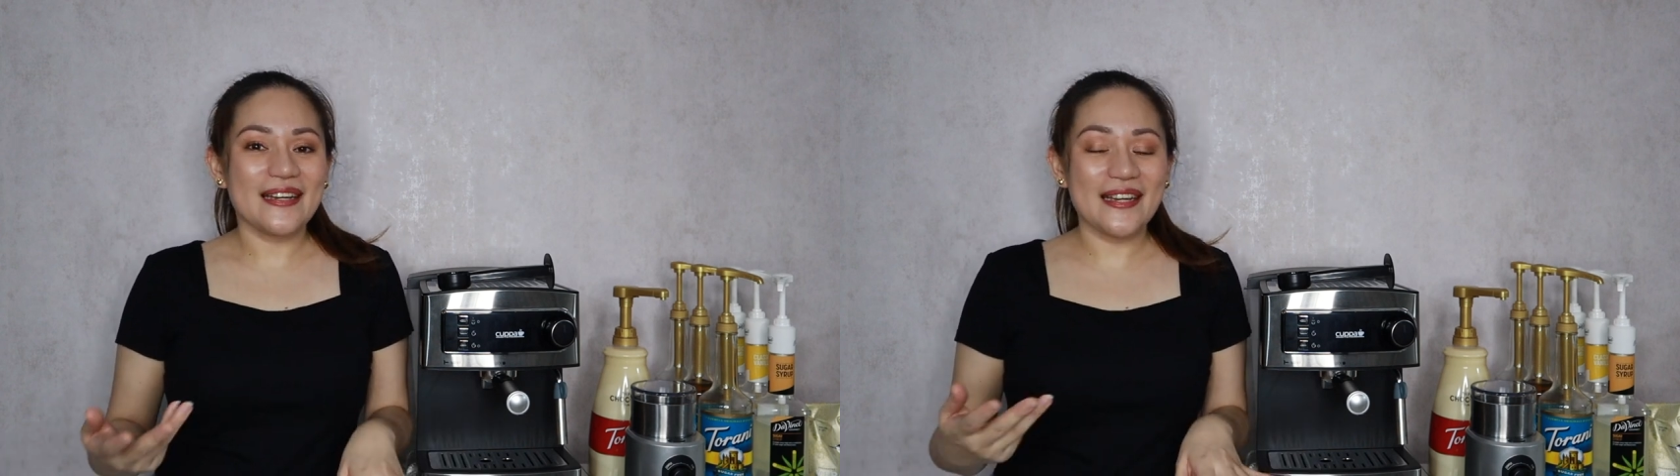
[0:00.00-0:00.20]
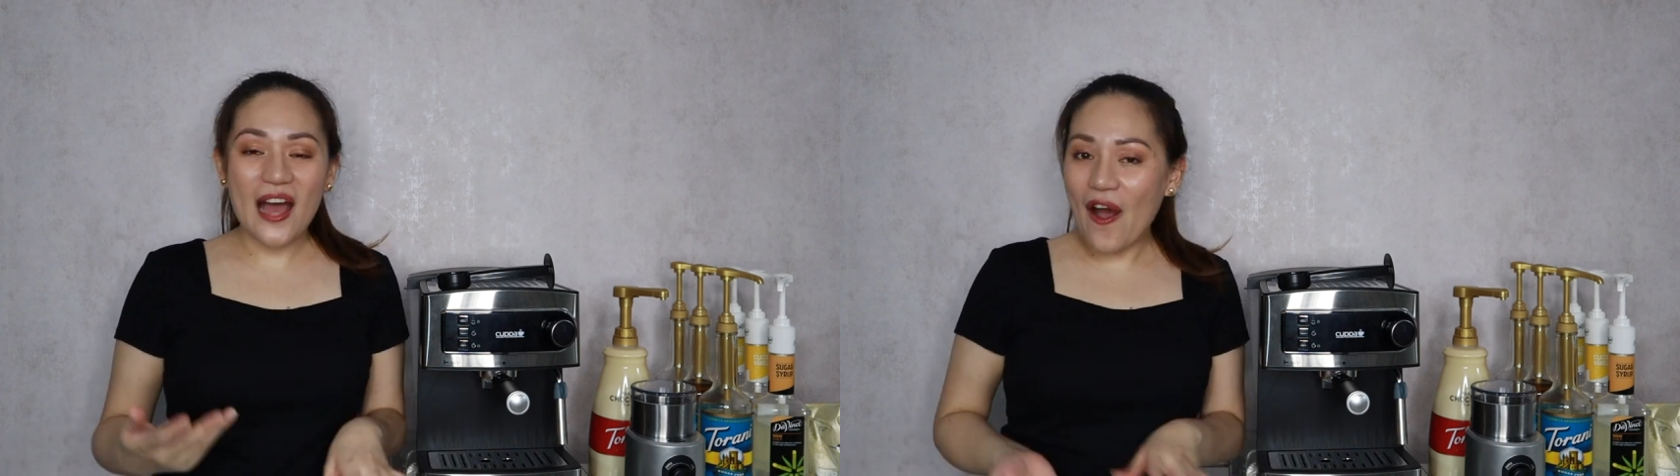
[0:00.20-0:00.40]

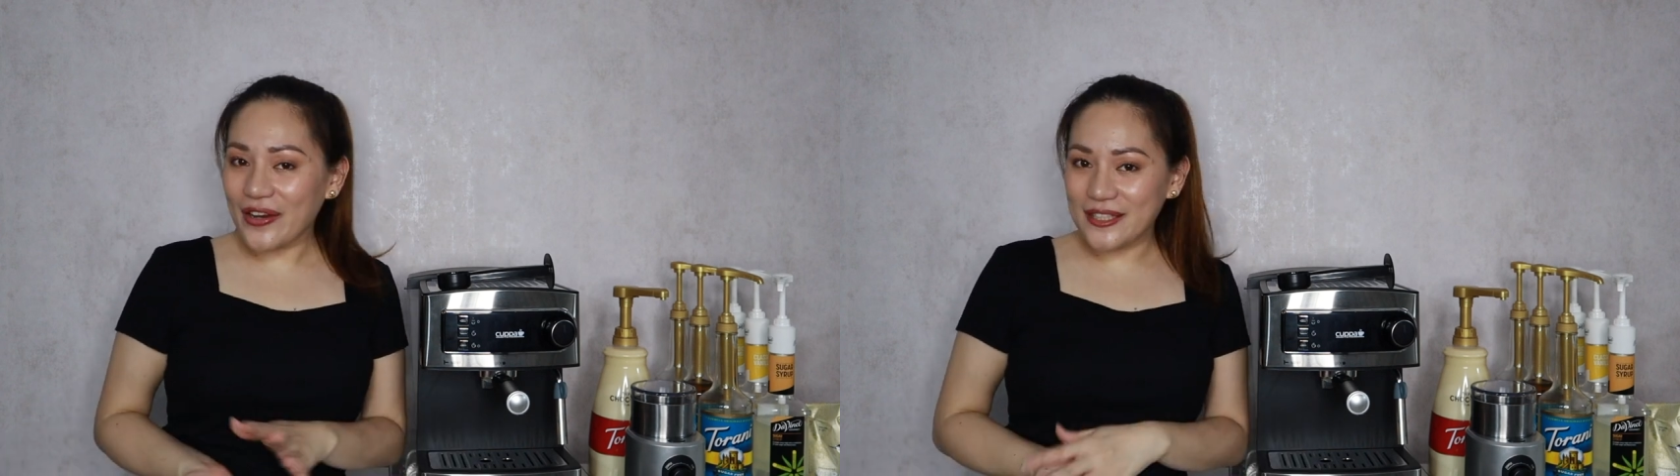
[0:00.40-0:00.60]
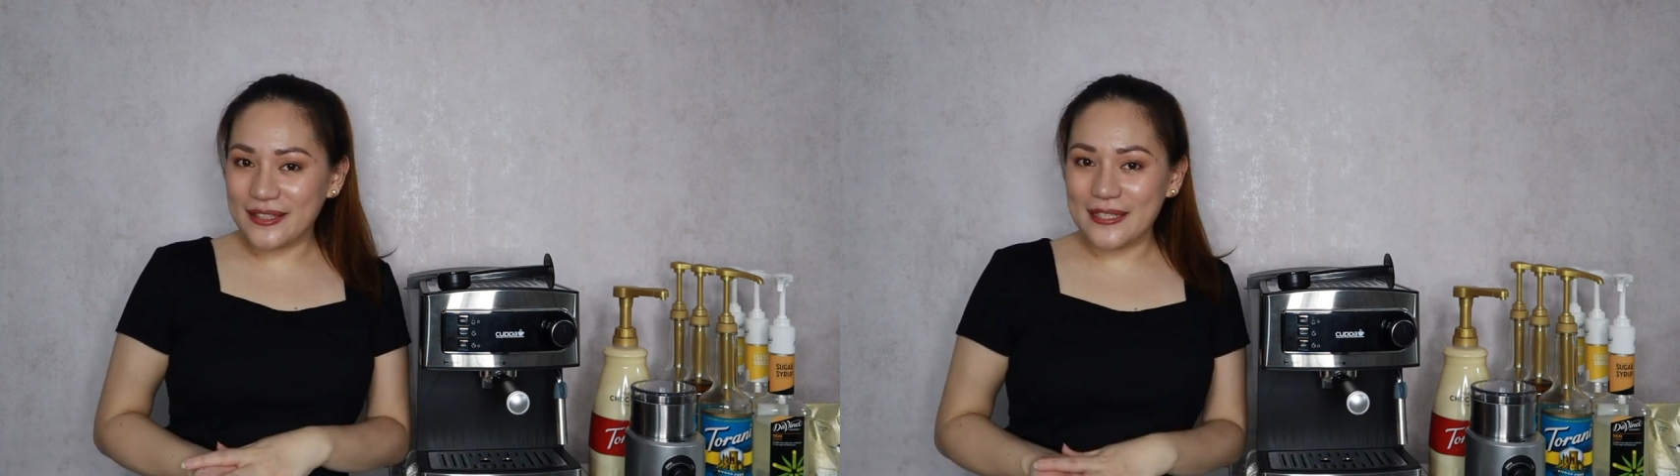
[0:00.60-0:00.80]
kaya
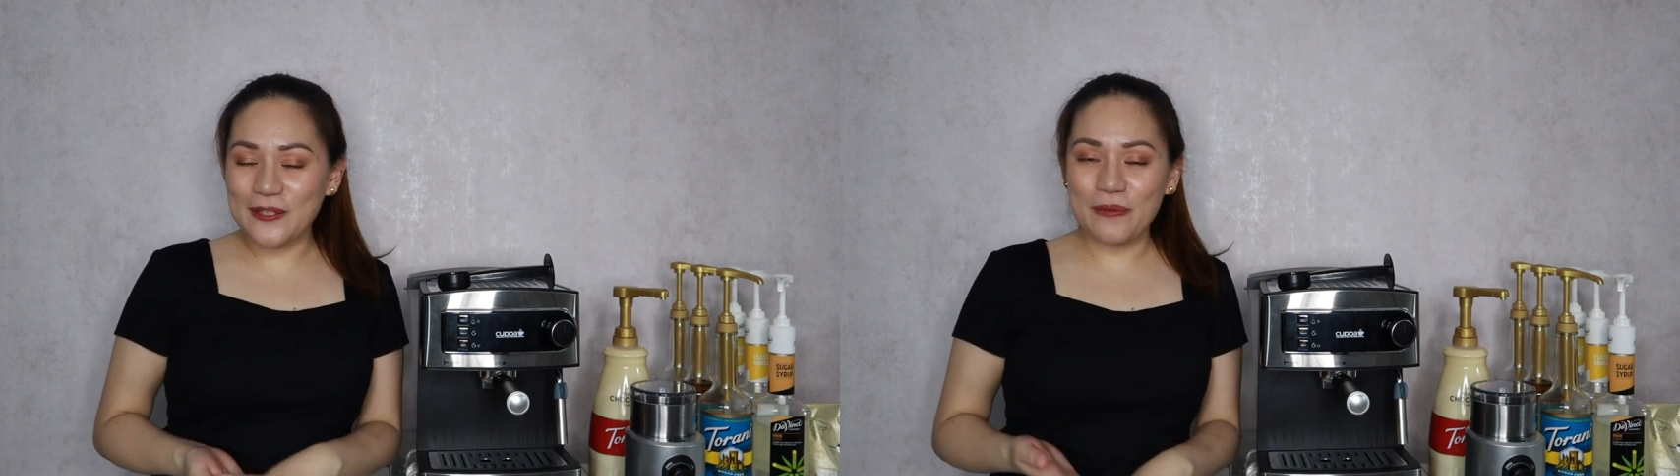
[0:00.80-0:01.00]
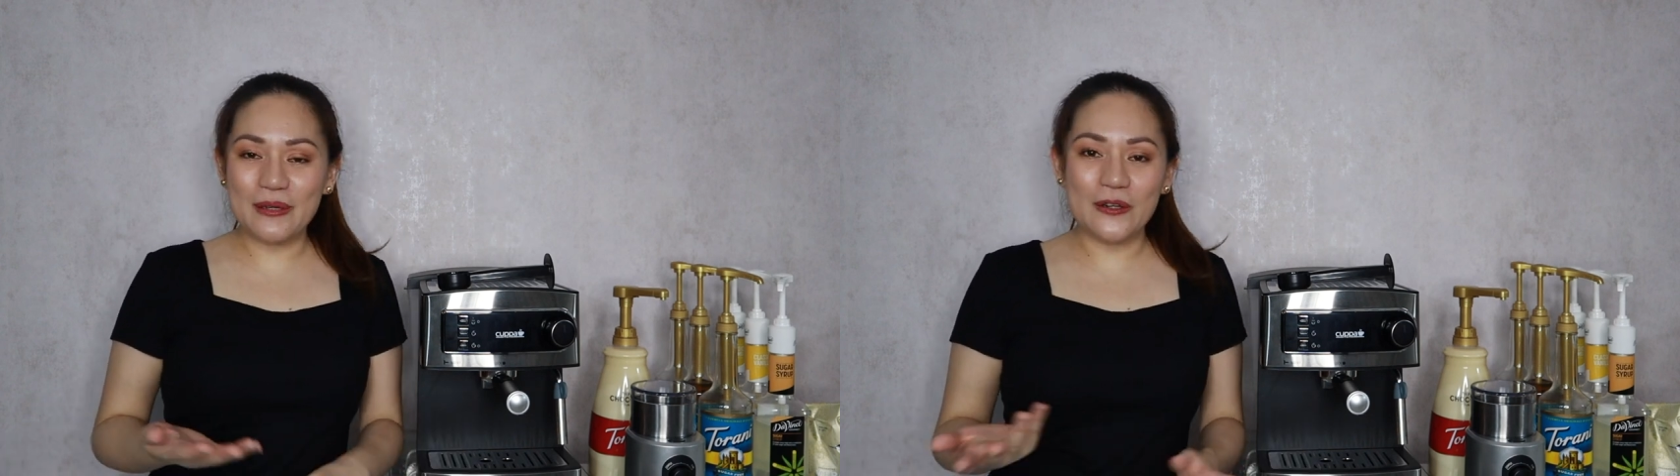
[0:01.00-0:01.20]
ako
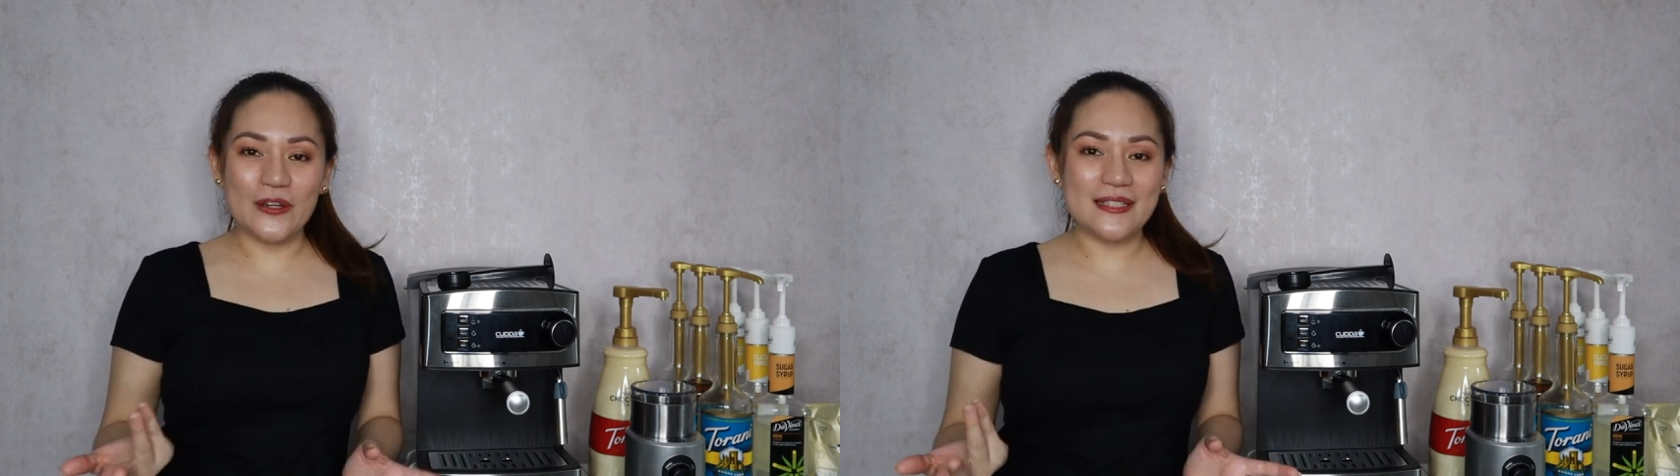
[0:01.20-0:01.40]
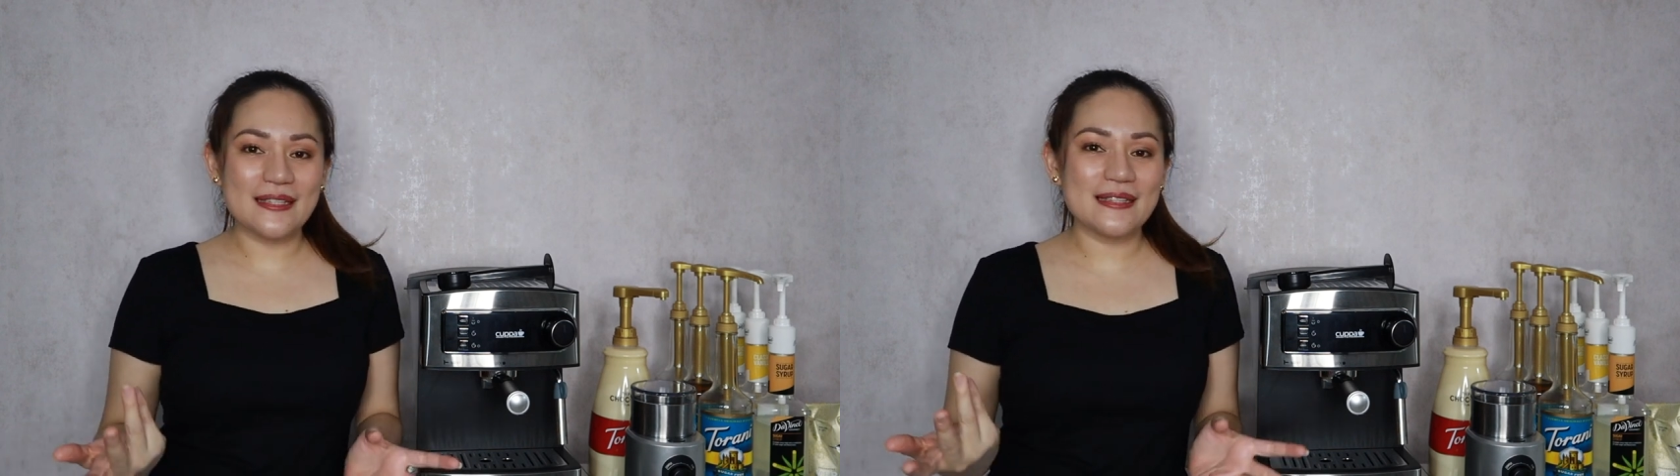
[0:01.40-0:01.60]
nandito
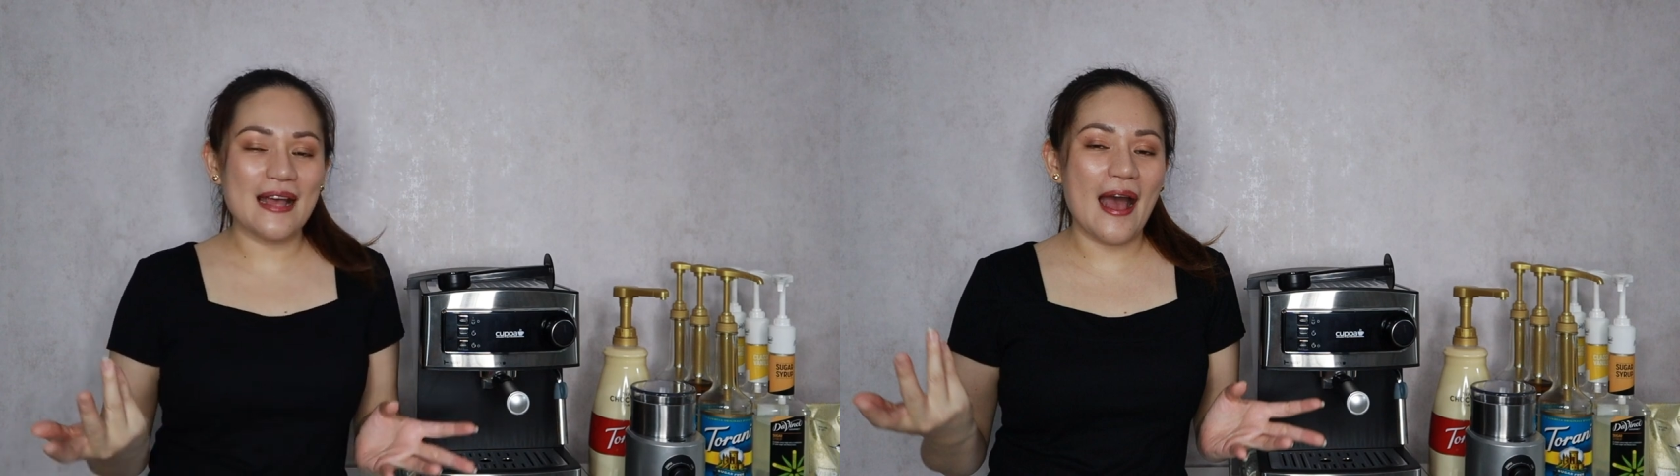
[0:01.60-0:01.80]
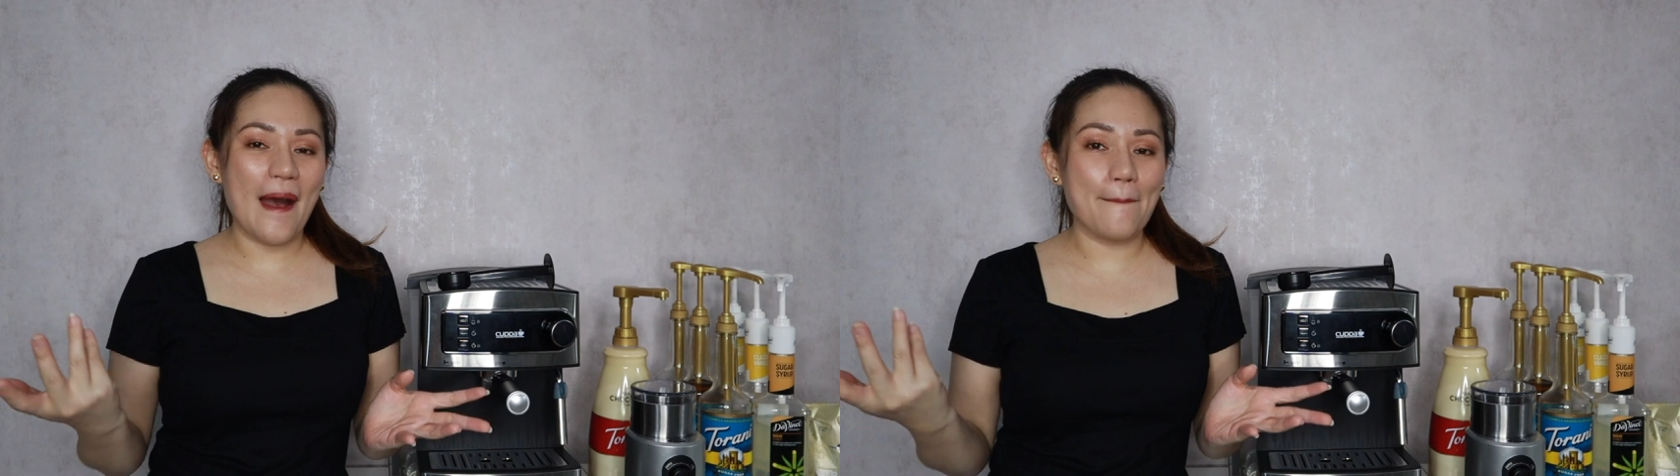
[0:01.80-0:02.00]
because
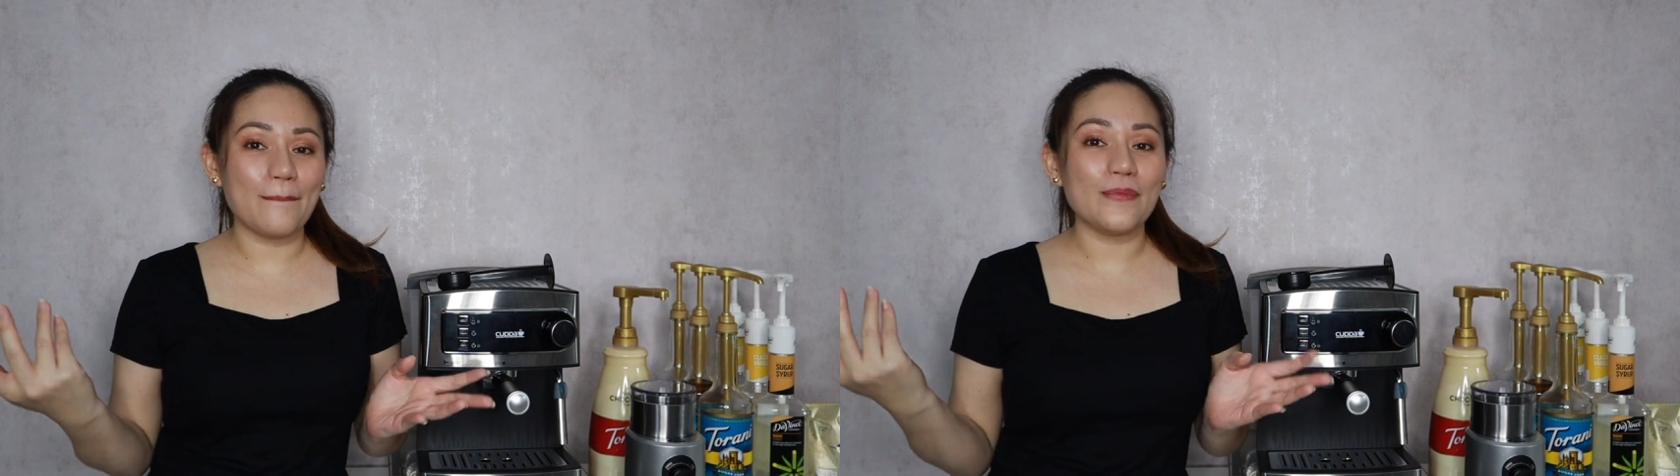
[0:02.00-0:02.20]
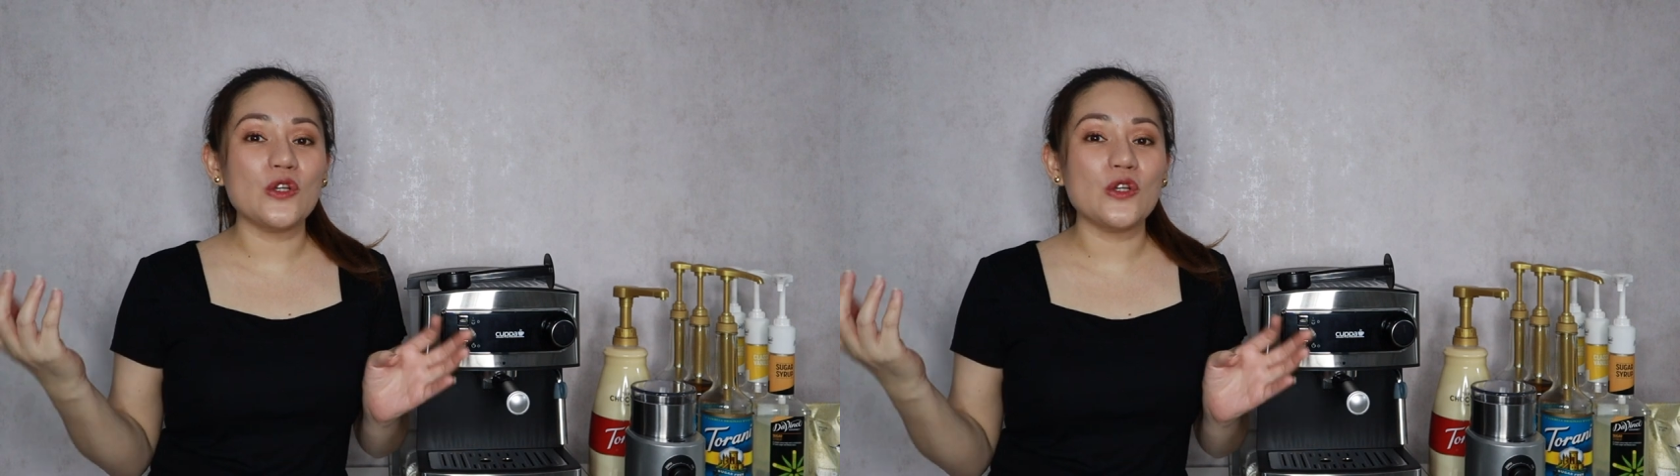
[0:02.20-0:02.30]
um,